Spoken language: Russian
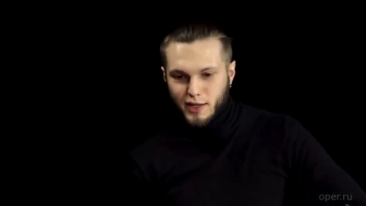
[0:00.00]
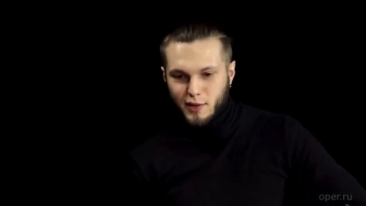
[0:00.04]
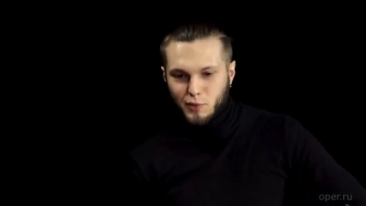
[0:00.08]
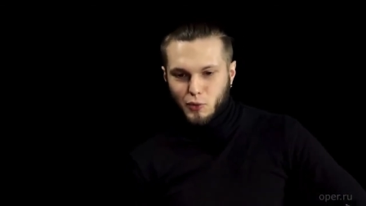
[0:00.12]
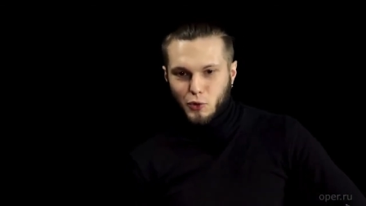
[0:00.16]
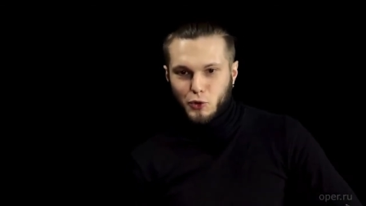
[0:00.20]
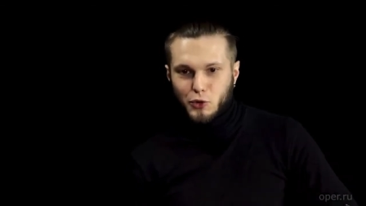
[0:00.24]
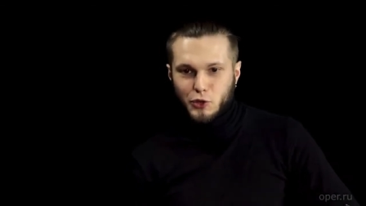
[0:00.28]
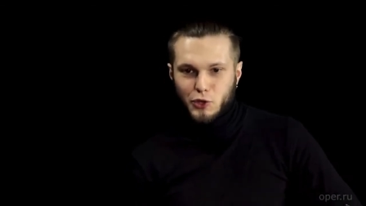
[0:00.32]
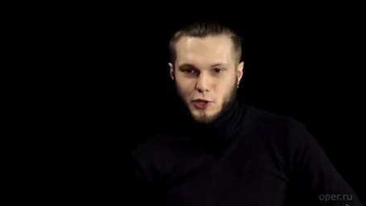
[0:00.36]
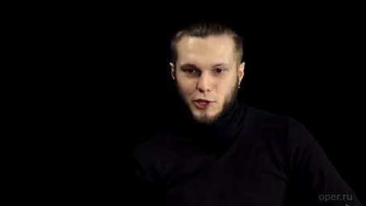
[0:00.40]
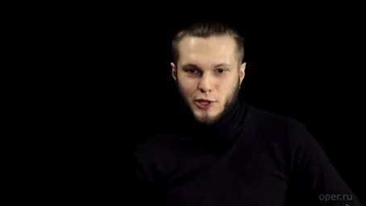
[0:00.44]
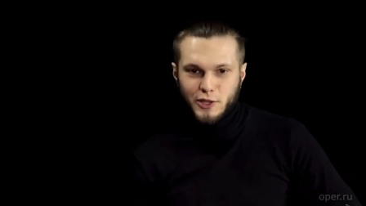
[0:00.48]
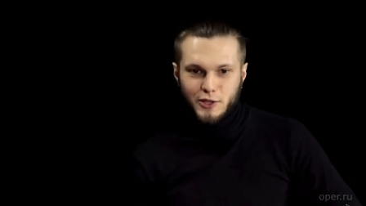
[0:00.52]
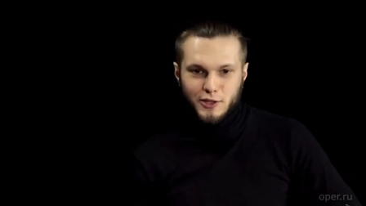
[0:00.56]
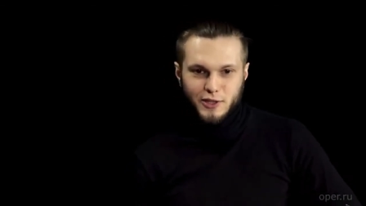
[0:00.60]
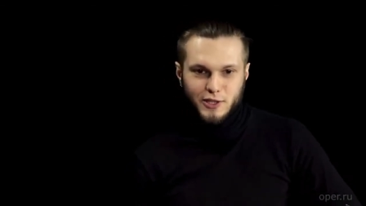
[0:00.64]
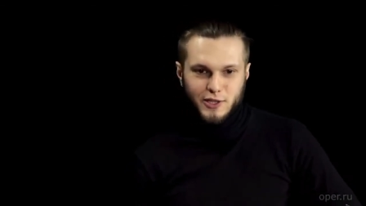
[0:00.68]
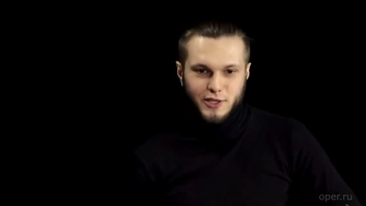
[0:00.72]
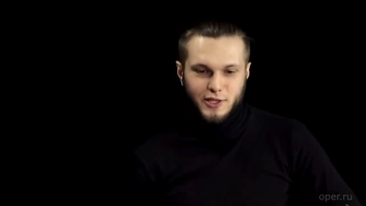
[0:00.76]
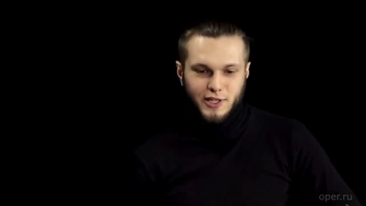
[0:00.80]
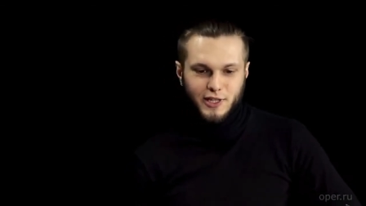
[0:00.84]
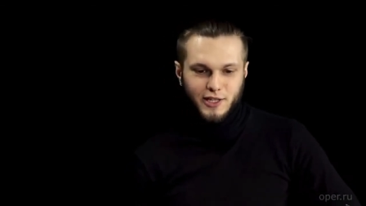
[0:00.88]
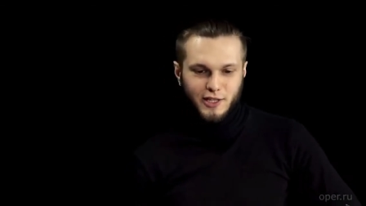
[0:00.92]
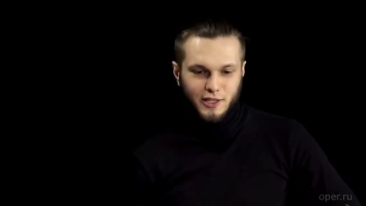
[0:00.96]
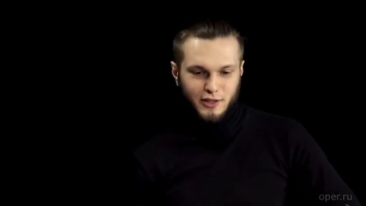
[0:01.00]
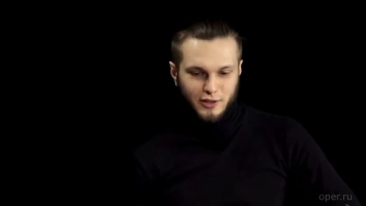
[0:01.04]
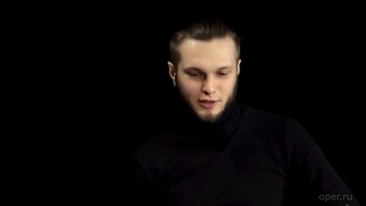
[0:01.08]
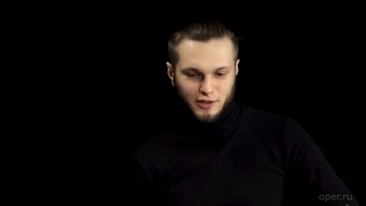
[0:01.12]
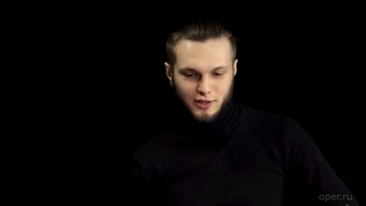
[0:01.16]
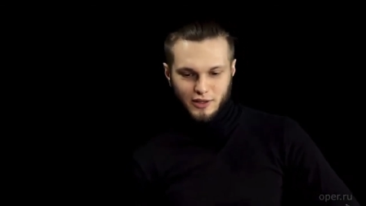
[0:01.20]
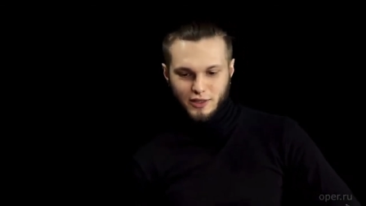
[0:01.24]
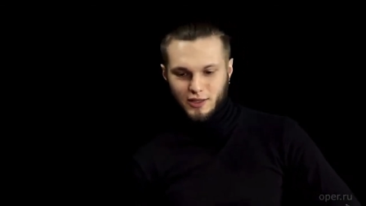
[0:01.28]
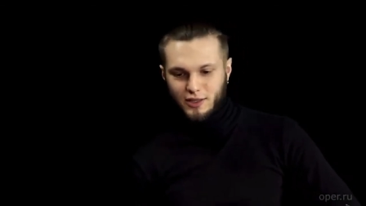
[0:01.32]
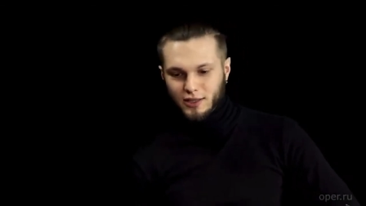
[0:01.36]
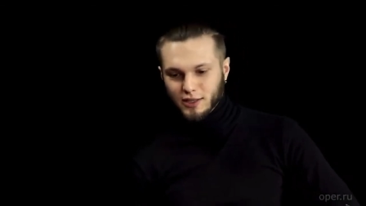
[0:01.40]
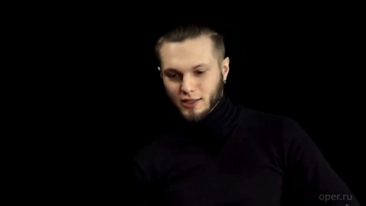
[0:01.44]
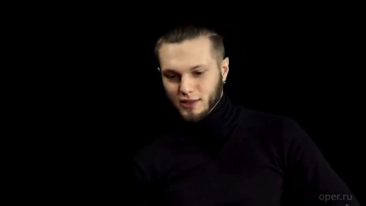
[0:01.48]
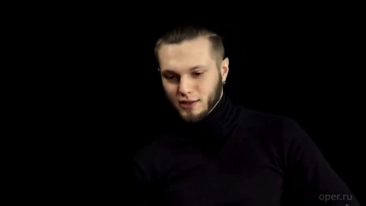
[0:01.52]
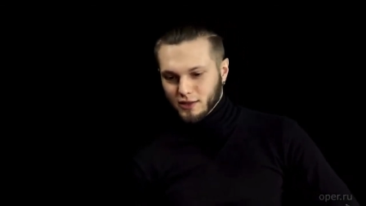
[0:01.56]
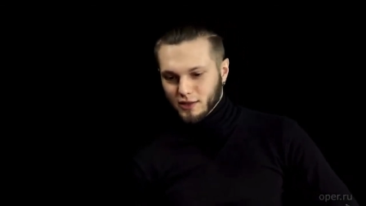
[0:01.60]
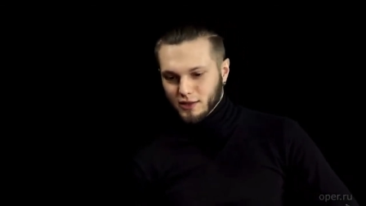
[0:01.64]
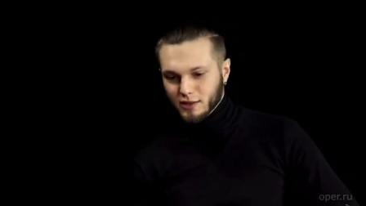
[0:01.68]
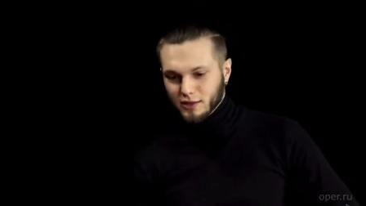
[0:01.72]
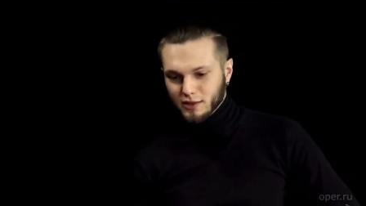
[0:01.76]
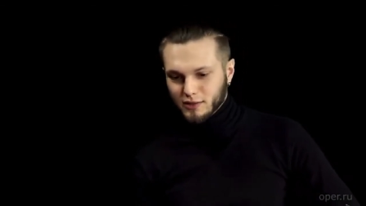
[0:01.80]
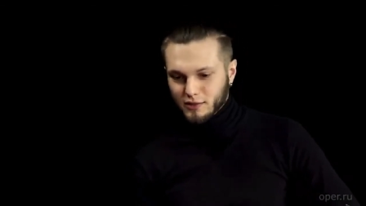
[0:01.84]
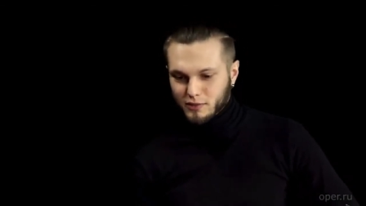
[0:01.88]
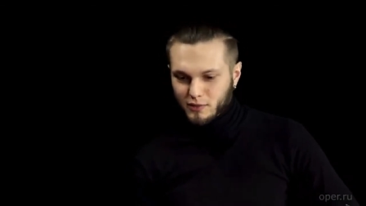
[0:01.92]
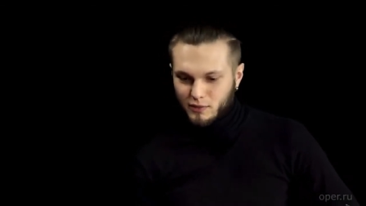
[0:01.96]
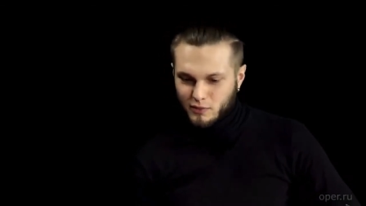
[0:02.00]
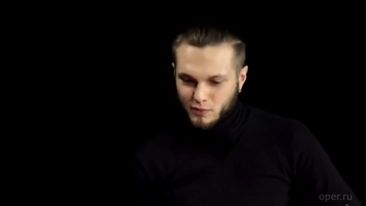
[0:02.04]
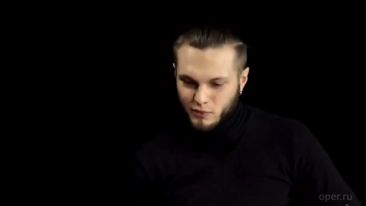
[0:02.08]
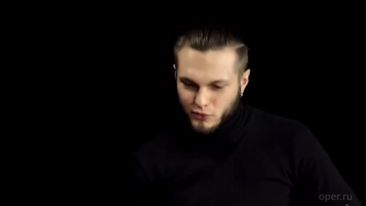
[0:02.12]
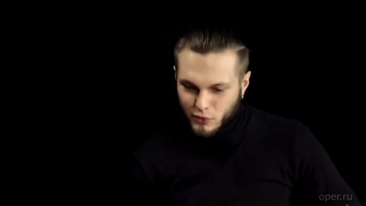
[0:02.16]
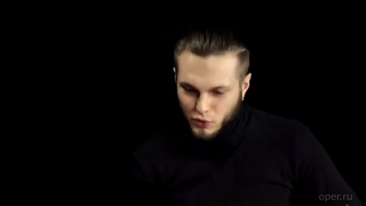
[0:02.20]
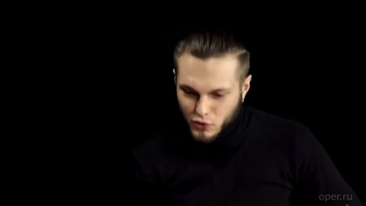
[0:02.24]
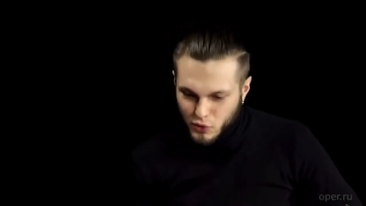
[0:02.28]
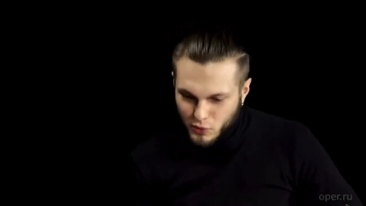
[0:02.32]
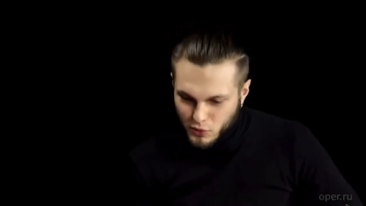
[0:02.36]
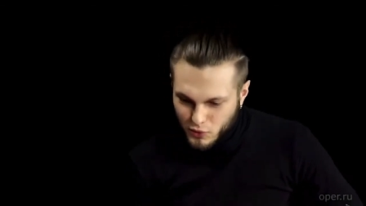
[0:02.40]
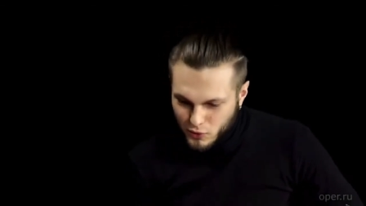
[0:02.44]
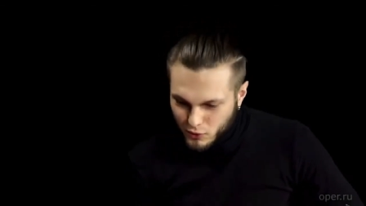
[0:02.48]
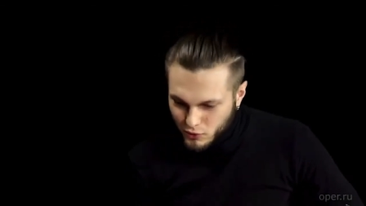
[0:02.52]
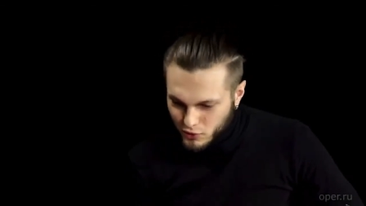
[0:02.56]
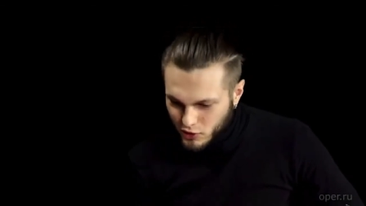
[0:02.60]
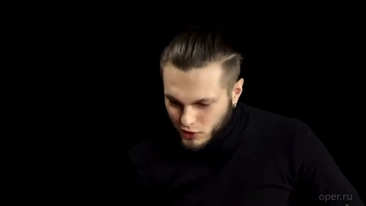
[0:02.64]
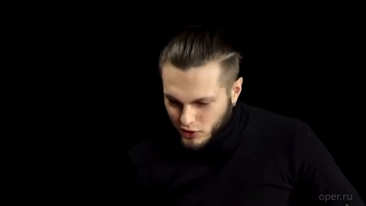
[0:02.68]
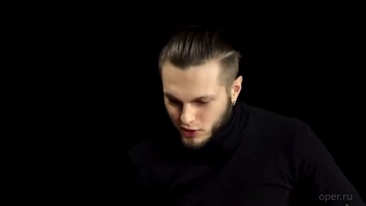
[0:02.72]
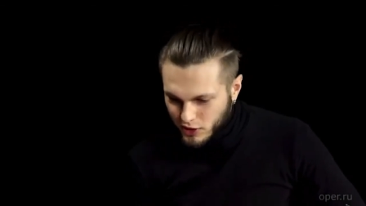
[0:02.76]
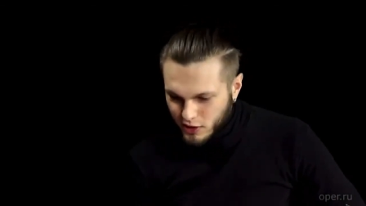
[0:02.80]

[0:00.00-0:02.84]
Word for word: площади Ленина стоит, э, в лучшем случае,